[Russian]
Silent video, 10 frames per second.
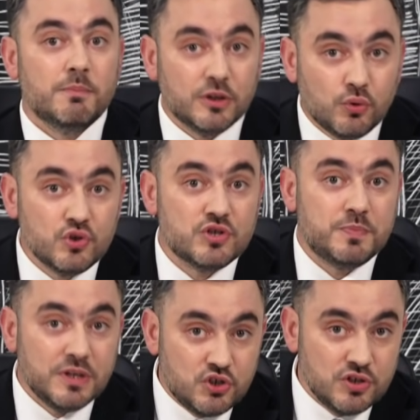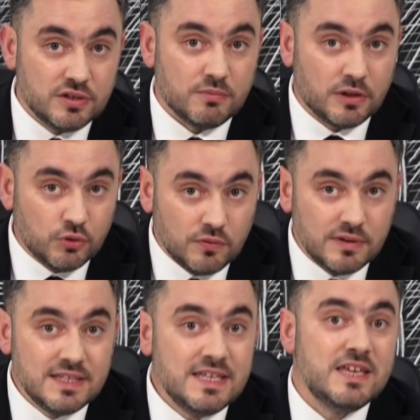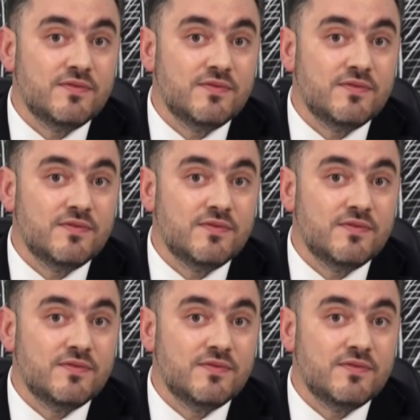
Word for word: По той же причине Молдова не